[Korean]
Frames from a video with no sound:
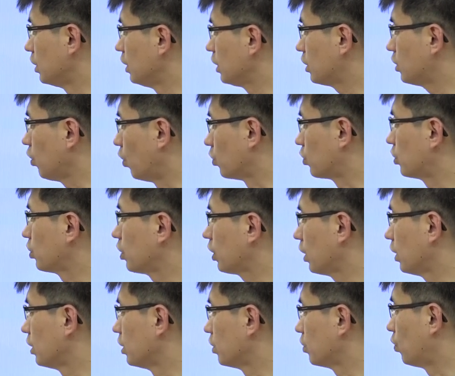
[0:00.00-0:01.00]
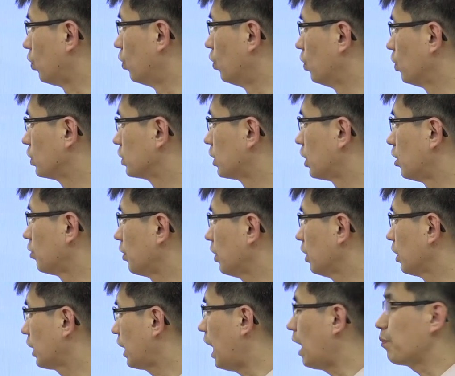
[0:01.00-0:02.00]
읽기 어떻게 읽고
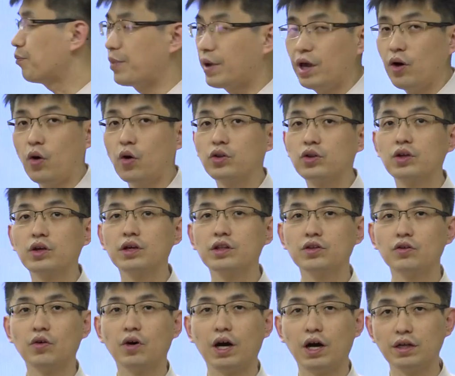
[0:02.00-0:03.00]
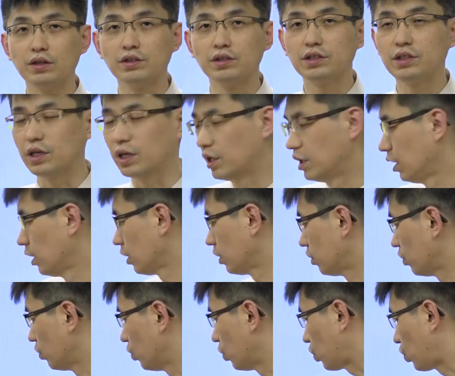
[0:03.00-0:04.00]
그다음에 카페 어떻게 들어가는지
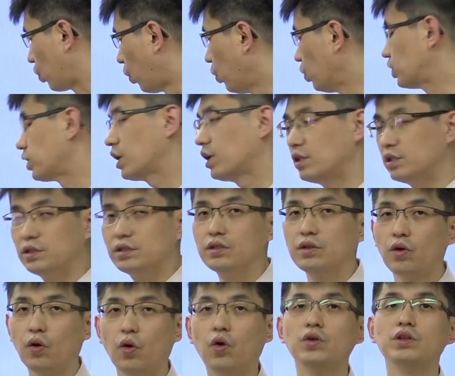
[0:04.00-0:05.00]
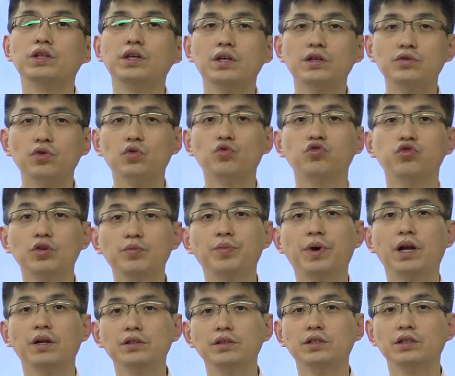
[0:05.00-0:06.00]
그리고 교재는 어디에서
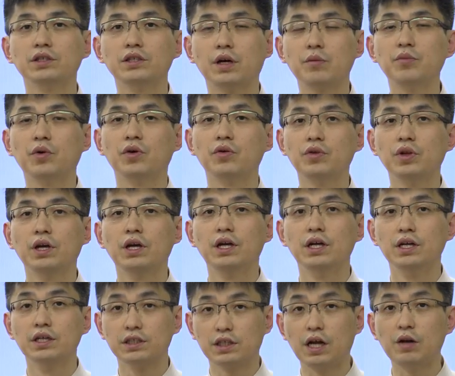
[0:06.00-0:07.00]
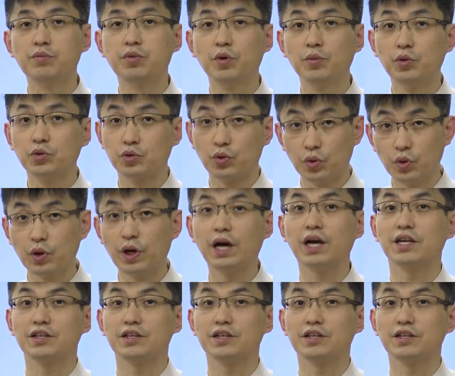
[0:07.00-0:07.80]
구입하는지 한번 살펴보도록